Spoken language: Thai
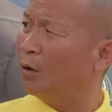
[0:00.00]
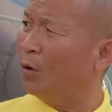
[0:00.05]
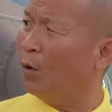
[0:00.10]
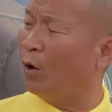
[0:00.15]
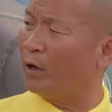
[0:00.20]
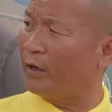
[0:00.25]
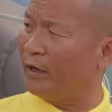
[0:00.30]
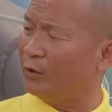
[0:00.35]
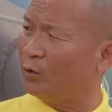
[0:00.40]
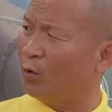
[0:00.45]

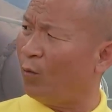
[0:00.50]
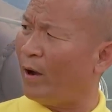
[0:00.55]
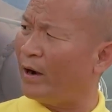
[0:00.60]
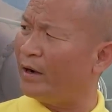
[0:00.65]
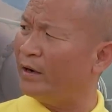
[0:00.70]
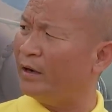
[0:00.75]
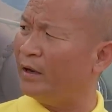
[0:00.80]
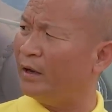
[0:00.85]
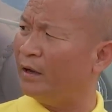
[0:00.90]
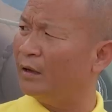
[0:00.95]
โอ้ยกินทุกวัน
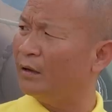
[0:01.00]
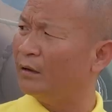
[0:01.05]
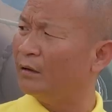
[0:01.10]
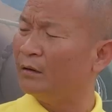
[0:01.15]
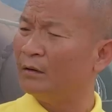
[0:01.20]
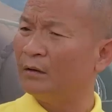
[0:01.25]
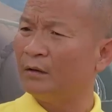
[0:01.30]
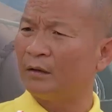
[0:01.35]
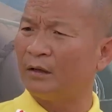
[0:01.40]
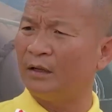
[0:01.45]
นี่
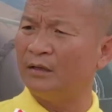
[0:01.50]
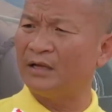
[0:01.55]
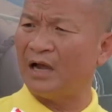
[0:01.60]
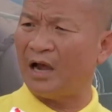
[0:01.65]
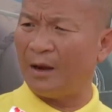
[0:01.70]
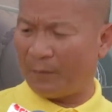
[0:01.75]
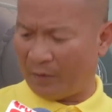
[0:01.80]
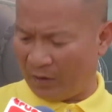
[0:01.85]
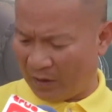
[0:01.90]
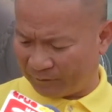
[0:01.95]
กิน
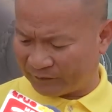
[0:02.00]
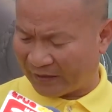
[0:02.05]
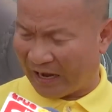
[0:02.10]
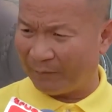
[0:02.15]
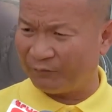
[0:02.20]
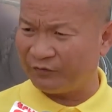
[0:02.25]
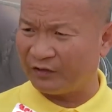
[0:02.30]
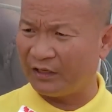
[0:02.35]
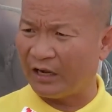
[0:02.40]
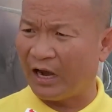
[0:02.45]
ยาเกือบ
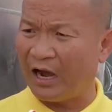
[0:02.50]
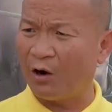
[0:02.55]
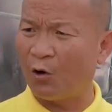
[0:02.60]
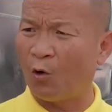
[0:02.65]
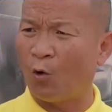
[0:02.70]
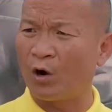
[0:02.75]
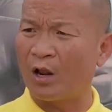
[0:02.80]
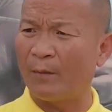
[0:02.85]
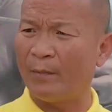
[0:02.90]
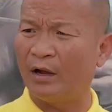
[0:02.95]
3-4-5 โล
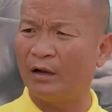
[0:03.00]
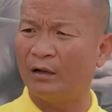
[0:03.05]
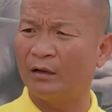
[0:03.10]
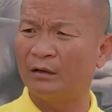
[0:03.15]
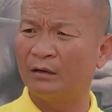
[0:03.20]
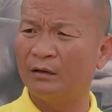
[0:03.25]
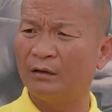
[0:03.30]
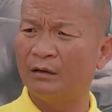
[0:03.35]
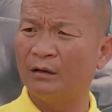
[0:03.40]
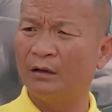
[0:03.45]
ได้มั้ง
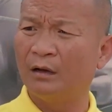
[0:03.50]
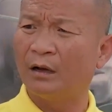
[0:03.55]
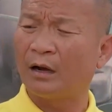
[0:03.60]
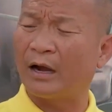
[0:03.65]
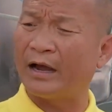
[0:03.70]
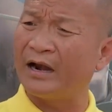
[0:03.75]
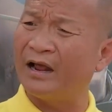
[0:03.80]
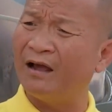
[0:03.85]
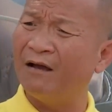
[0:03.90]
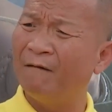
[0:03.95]

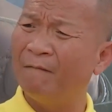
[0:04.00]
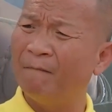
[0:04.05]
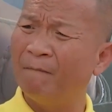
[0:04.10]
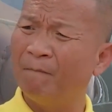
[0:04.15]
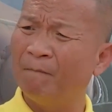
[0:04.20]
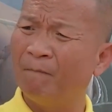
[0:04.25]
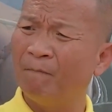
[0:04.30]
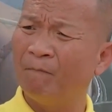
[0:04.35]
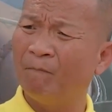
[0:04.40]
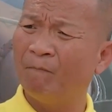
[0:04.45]
ใครนะต้องไป
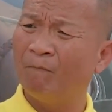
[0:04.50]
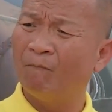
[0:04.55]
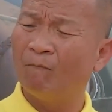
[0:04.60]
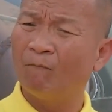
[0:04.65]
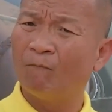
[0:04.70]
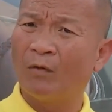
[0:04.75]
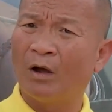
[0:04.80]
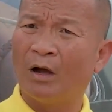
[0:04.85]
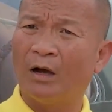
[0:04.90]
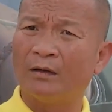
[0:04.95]
เช็คอัพอีกไห
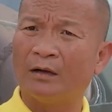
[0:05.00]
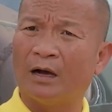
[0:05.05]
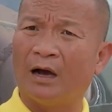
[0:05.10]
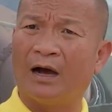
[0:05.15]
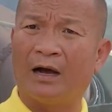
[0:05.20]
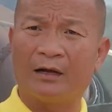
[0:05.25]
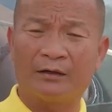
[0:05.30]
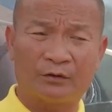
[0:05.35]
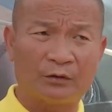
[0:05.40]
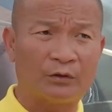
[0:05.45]

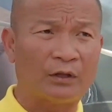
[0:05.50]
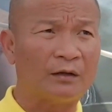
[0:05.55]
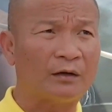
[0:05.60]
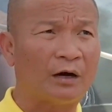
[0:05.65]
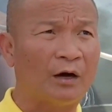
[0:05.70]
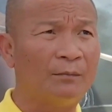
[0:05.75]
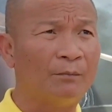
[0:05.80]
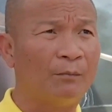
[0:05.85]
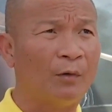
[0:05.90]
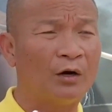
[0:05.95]

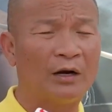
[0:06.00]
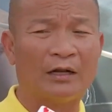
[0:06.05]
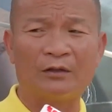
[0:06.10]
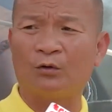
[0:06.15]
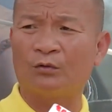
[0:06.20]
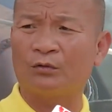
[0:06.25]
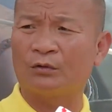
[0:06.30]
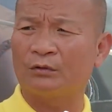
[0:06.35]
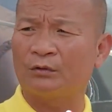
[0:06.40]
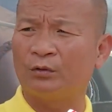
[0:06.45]
มหมอนัด
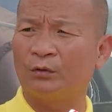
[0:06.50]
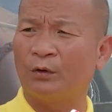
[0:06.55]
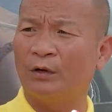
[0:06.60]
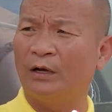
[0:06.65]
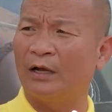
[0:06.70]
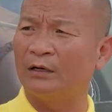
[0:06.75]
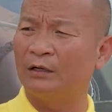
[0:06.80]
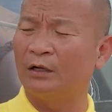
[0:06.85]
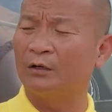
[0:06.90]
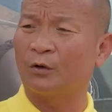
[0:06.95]
ทุก
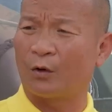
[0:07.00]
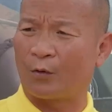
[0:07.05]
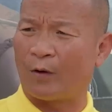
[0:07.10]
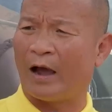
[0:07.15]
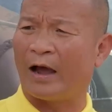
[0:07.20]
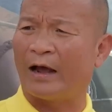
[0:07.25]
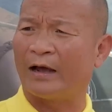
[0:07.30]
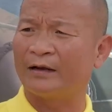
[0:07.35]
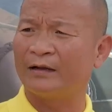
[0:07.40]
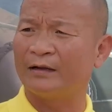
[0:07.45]
เดือนก
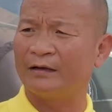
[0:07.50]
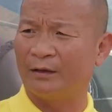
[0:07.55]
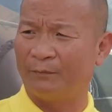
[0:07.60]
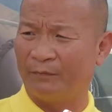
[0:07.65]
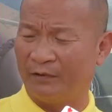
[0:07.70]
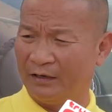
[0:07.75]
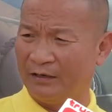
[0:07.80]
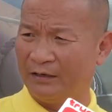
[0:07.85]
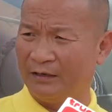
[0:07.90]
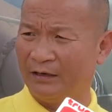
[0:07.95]
ว่าๆ
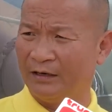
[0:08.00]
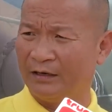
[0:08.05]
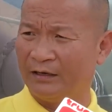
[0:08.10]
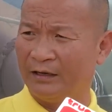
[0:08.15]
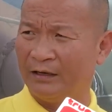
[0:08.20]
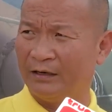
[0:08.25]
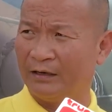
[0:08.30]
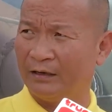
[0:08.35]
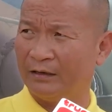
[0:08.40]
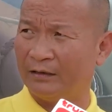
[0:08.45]
เดือน
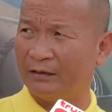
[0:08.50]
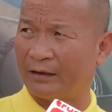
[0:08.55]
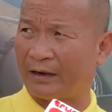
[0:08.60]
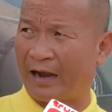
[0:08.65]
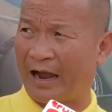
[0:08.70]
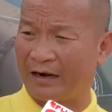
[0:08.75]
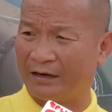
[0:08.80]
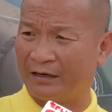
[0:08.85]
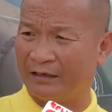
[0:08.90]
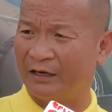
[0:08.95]
นี้
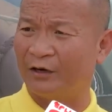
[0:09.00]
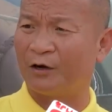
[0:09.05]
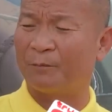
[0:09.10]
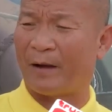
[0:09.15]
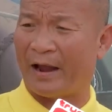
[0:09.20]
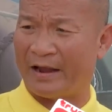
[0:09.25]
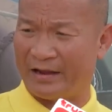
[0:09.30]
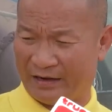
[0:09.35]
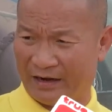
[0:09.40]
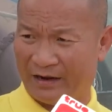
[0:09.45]
กลางเดือนนี้ก็
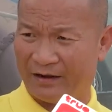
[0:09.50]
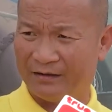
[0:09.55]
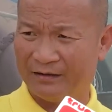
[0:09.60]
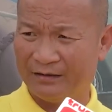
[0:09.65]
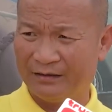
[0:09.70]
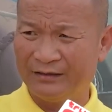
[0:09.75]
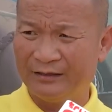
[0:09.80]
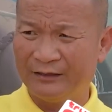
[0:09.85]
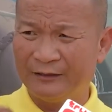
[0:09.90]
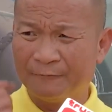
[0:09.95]
ไปอีกละ
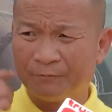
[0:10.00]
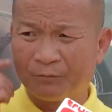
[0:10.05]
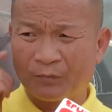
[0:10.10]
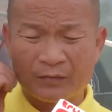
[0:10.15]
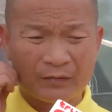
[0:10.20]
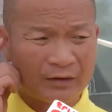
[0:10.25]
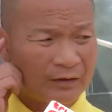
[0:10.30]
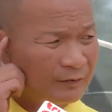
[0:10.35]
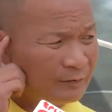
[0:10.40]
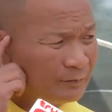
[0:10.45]
สำหรับ
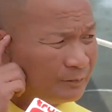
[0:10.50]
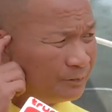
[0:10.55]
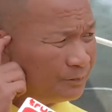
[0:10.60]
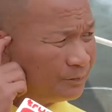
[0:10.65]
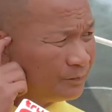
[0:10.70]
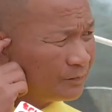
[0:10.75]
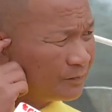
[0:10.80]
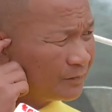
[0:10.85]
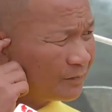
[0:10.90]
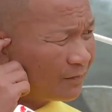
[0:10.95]
พี่หม่ำคิดว่า
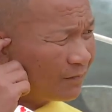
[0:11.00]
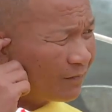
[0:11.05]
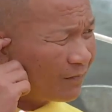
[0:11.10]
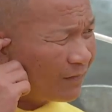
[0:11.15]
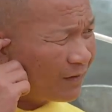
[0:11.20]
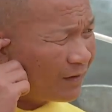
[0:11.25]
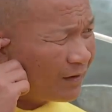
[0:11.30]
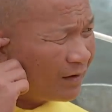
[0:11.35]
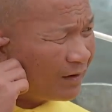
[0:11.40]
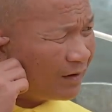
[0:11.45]
หลานก็มี
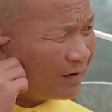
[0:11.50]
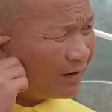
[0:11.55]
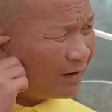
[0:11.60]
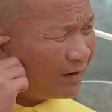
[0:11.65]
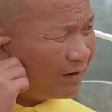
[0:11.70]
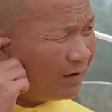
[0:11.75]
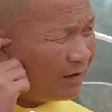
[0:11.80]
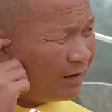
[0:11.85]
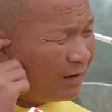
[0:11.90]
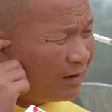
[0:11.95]
ส่วนช่วย
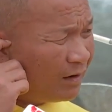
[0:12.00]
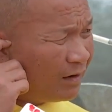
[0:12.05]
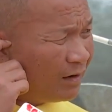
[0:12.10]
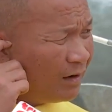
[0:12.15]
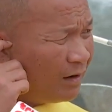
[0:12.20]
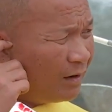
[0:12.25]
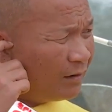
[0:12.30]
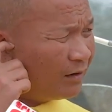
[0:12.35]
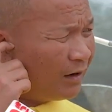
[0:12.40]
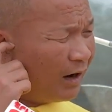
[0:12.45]
ทำให้เราแบ
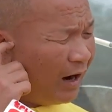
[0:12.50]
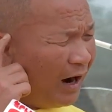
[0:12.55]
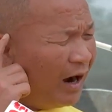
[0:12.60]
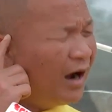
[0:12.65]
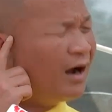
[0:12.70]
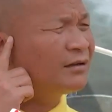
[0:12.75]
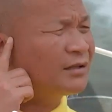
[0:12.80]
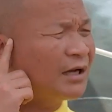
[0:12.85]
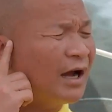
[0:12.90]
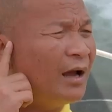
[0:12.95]
บกลับ
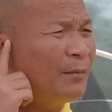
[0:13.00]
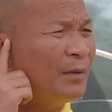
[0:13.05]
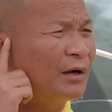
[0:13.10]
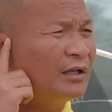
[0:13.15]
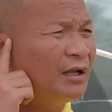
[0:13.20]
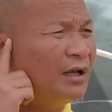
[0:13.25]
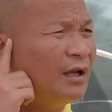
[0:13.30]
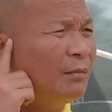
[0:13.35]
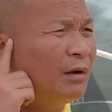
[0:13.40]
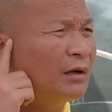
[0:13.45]
มาใช่บาง
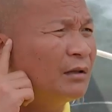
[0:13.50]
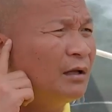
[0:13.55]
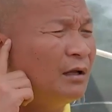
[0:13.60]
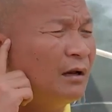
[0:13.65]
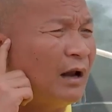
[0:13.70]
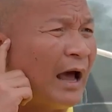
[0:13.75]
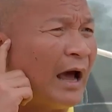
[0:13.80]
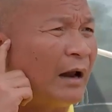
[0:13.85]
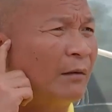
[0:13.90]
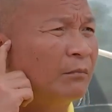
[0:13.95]
ที
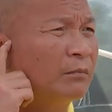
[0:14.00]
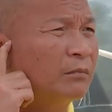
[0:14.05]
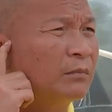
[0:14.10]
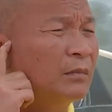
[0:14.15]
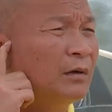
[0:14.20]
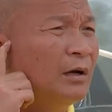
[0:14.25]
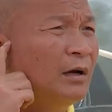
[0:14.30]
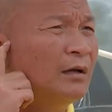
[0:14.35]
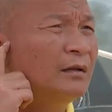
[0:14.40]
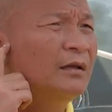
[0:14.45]
หลาน
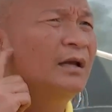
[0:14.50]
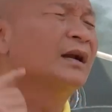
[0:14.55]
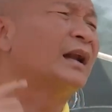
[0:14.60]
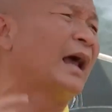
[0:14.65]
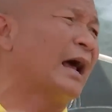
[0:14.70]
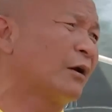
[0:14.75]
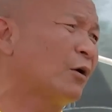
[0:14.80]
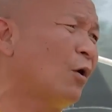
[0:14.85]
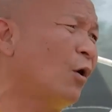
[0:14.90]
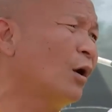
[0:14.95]
ยิ่งห
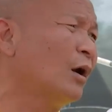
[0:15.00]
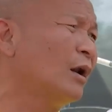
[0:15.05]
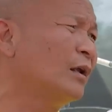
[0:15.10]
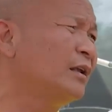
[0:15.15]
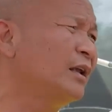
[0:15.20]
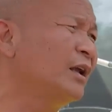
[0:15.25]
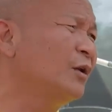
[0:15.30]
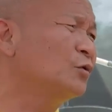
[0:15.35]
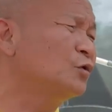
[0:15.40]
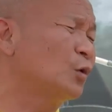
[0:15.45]
ลานคลอดเลย
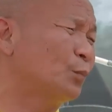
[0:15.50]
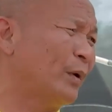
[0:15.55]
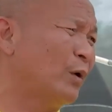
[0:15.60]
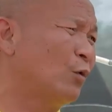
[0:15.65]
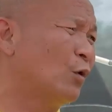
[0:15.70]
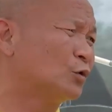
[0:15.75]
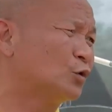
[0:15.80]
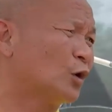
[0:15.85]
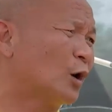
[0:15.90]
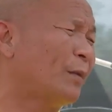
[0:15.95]
ยิ่งรู้สึกเป็น
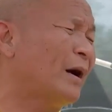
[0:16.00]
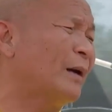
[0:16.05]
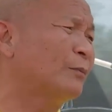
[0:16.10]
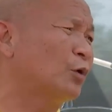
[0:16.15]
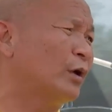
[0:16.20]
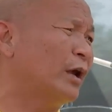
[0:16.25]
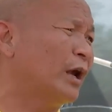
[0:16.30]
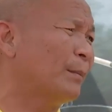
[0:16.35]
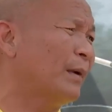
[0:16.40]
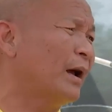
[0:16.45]
ห่วงสุขภาพ
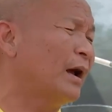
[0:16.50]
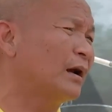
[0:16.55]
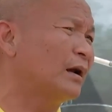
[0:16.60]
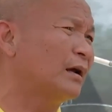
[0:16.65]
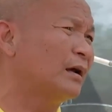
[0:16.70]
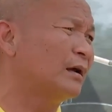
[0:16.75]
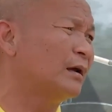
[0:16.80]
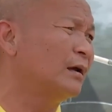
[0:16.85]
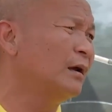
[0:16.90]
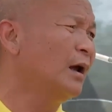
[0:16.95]
ตัวเองมาก
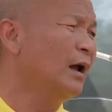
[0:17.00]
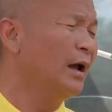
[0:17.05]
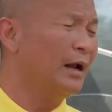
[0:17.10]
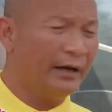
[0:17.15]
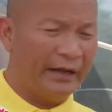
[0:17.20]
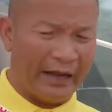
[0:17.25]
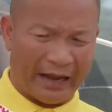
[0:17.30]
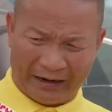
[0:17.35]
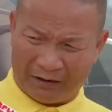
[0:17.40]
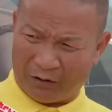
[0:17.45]
เลย
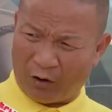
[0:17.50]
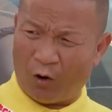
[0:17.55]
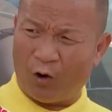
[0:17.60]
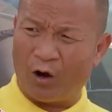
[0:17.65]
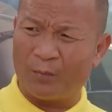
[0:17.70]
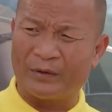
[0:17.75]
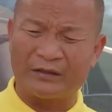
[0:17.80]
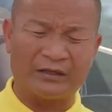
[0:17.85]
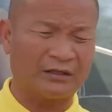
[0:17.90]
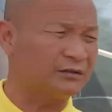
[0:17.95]
เนี่ยคลอ
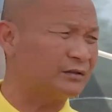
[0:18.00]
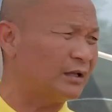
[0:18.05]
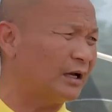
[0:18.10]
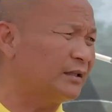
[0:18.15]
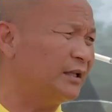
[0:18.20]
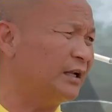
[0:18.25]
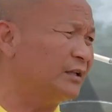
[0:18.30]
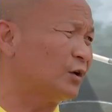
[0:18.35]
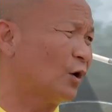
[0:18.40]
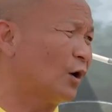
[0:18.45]
ดมาจะอา
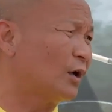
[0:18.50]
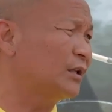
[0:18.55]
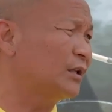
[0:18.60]
ทิตย์